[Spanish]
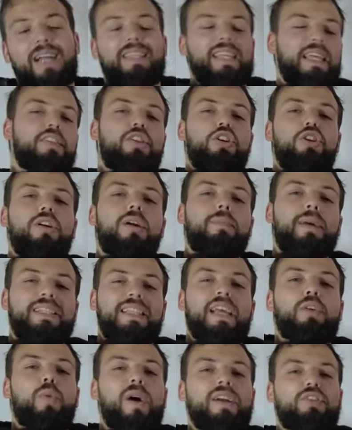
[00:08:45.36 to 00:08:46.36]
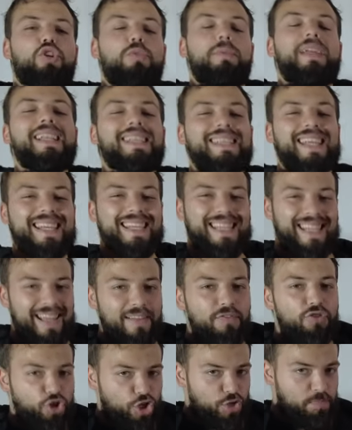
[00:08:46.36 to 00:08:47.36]
atendió a más de
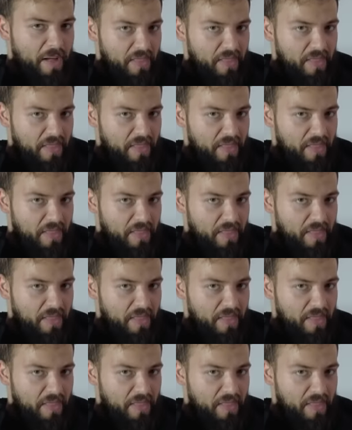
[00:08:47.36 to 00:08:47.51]
4.600